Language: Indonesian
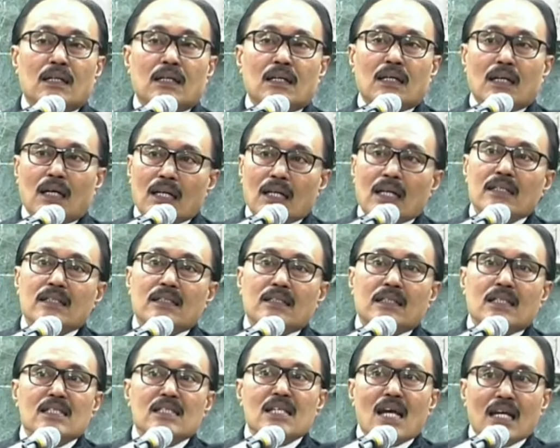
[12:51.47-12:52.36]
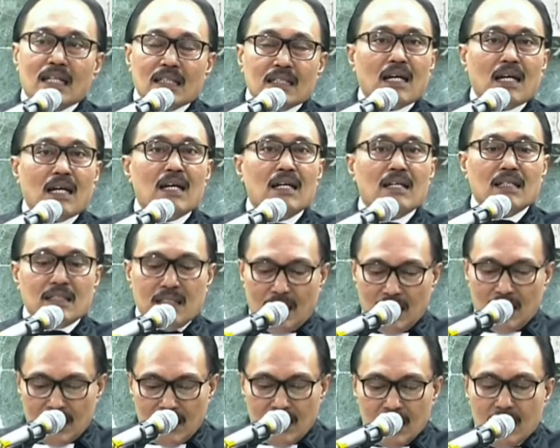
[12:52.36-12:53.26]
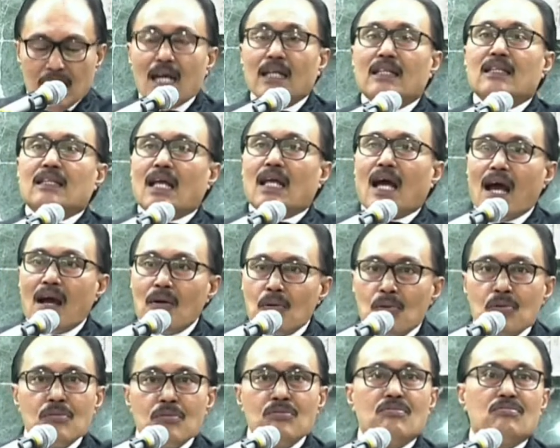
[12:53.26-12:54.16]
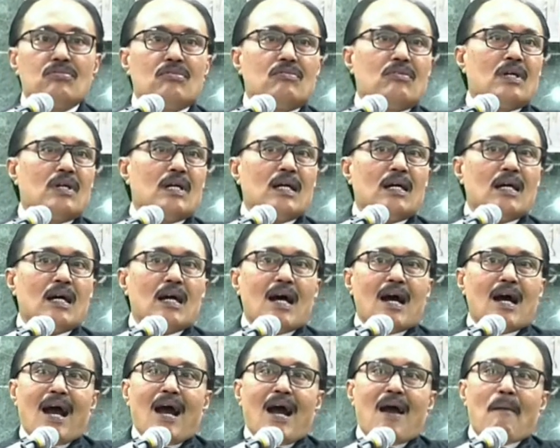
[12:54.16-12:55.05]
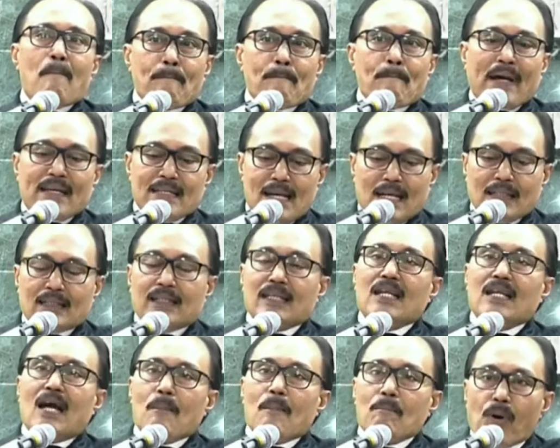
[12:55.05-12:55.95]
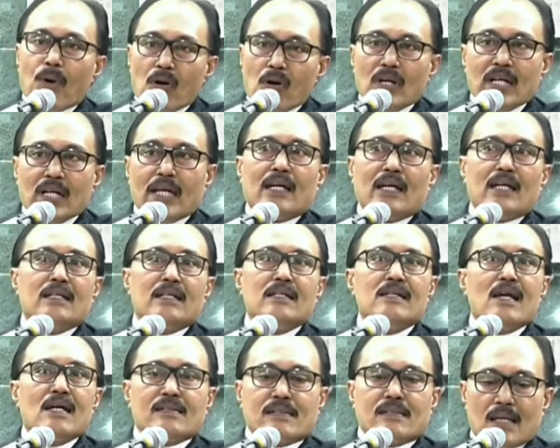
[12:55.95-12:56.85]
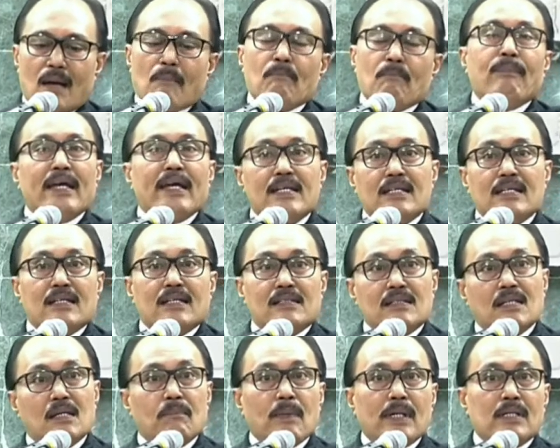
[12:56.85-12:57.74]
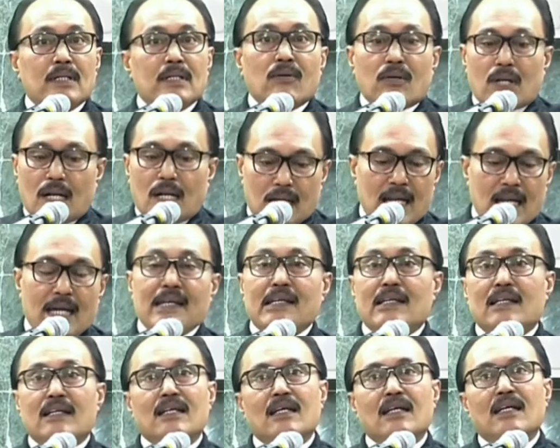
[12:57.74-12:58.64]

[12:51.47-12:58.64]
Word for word: Alai ternyata dia tahu apa yang tidak boleh dia sampaikan kepada orang lain.